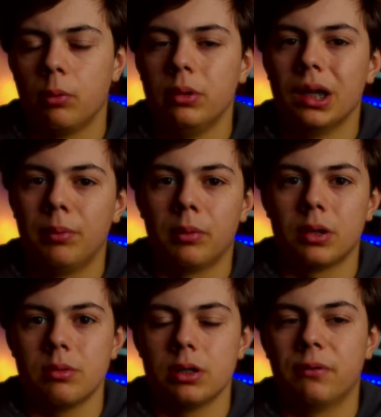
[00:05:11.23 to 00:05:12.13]
Quindi la prima
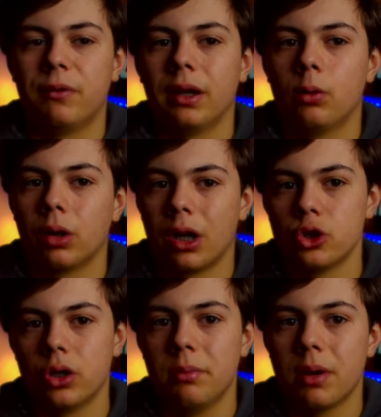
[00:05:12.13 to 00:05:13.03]
cosa che bisogna fare è
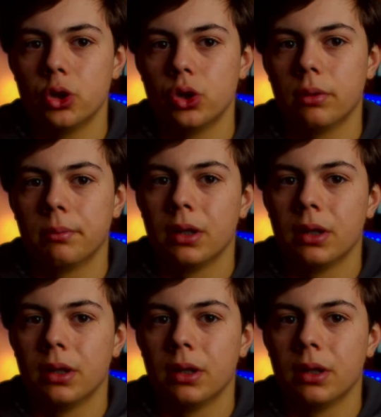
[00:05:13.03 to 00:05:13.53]
correggere l'immagine,